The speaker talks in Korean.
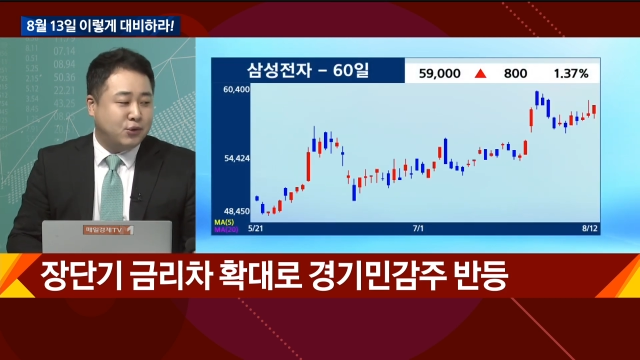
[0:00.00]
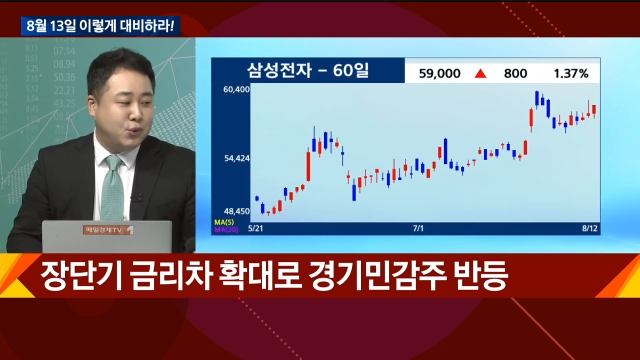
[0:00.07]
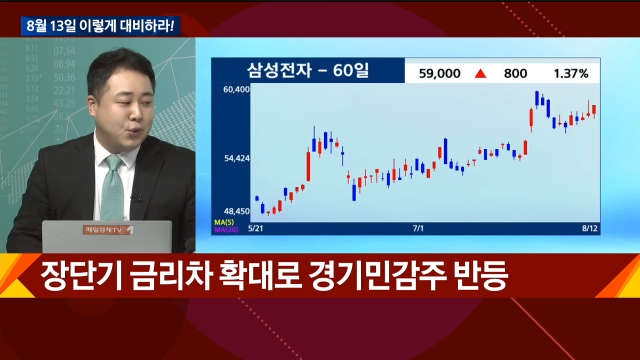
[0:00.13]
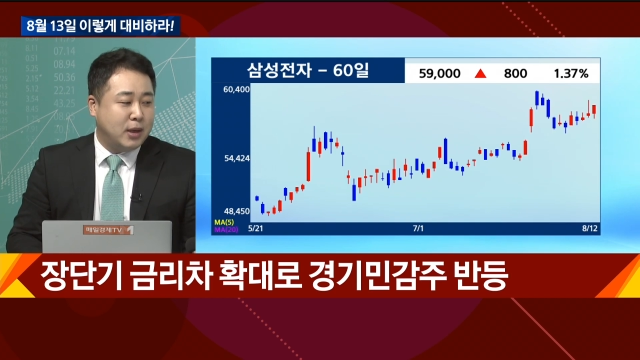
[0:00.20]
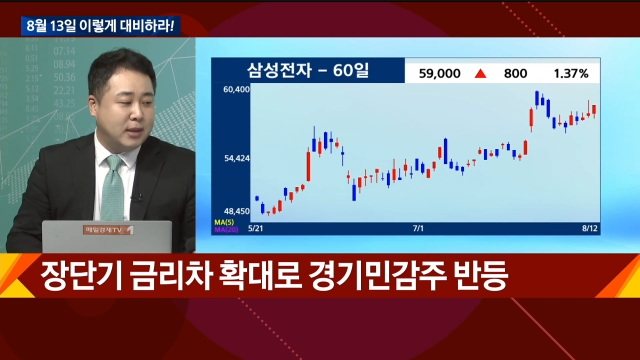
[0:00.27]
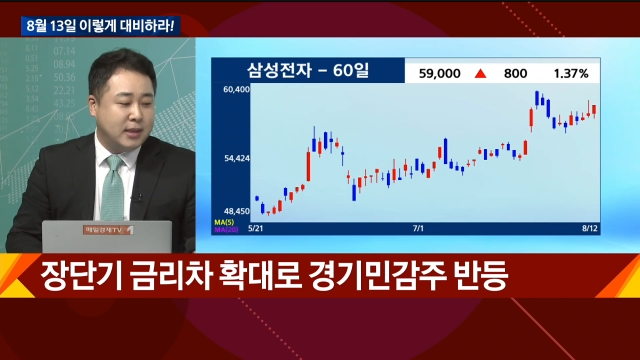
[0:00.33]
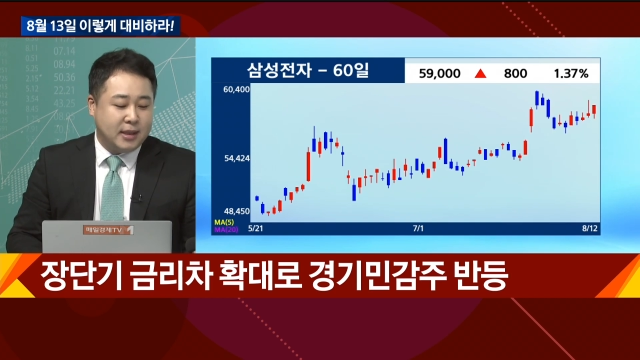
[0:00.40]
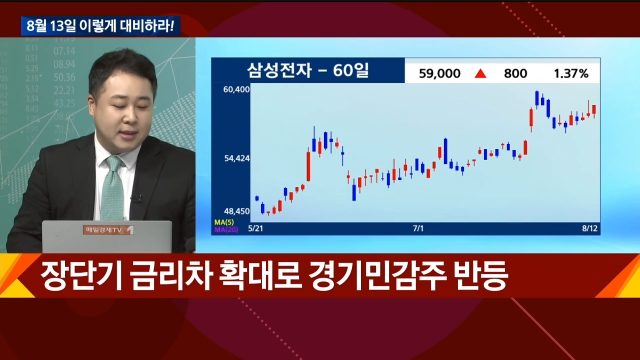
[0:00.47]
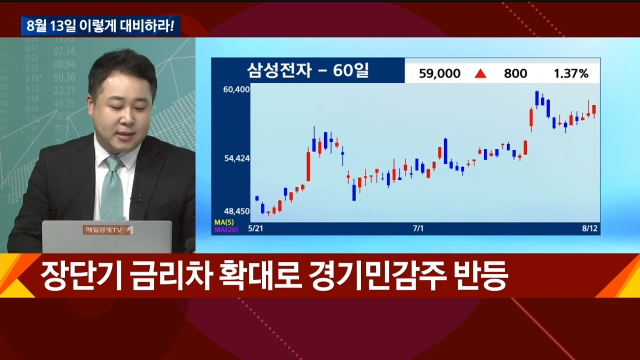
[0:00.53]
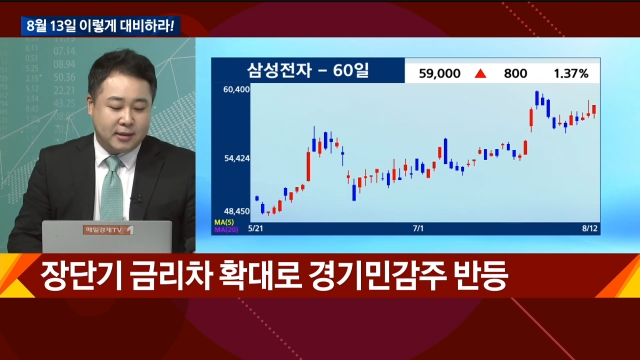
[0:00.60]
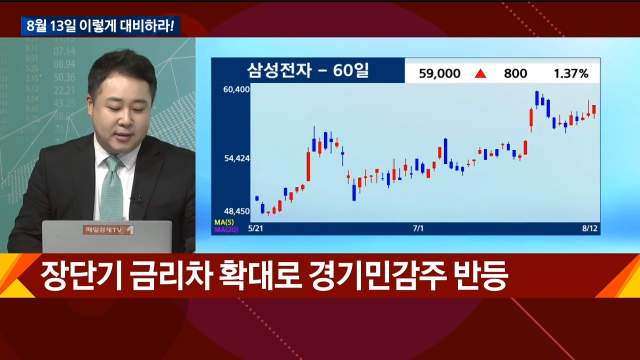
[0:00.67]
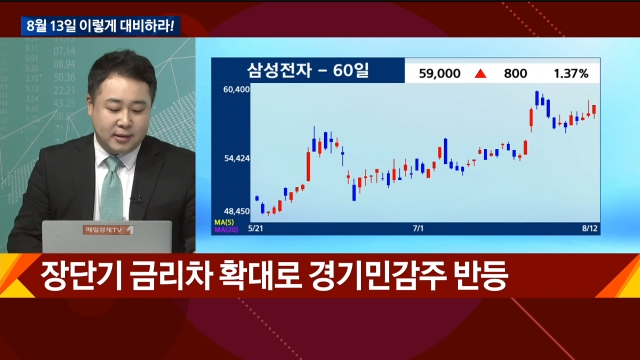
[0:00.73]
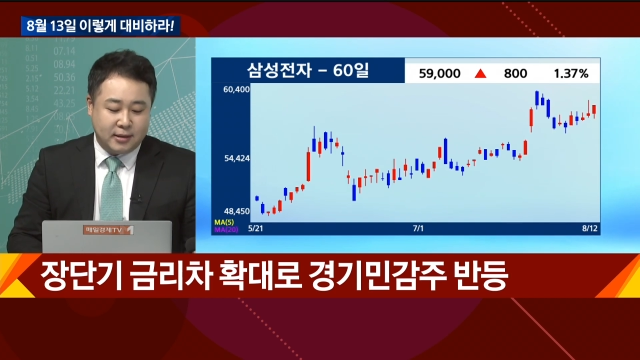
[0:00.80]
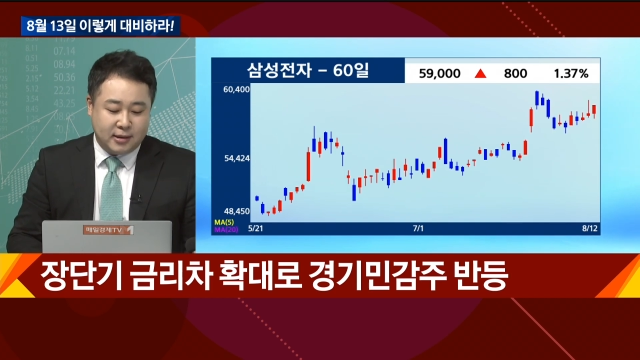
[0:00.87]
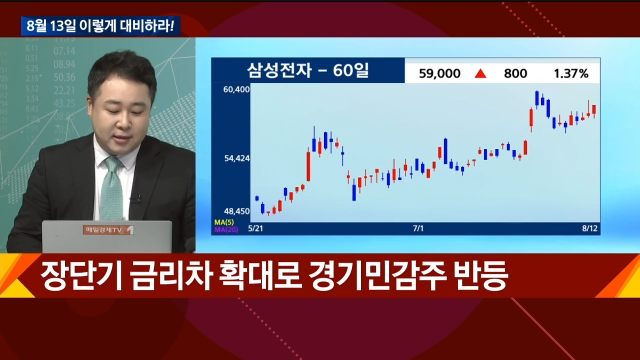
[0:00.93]
중요한
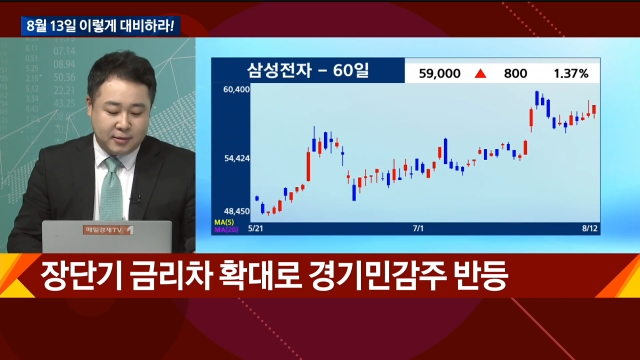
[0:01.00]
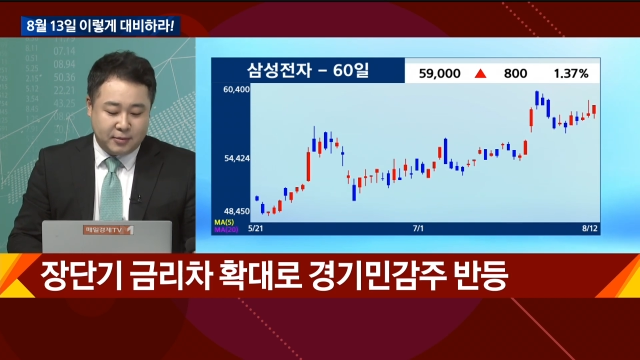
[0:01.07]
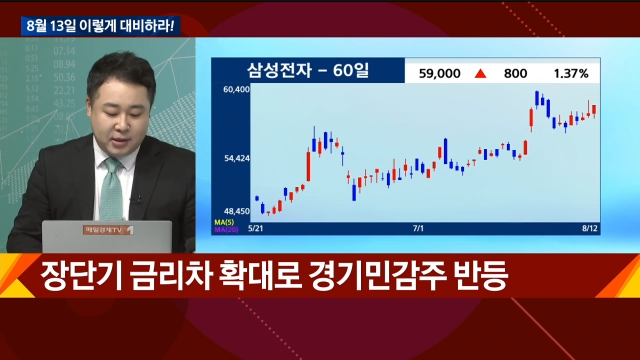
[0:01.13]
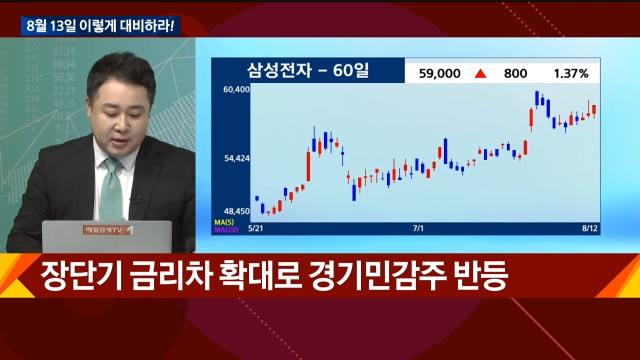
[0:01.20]
사실은 지금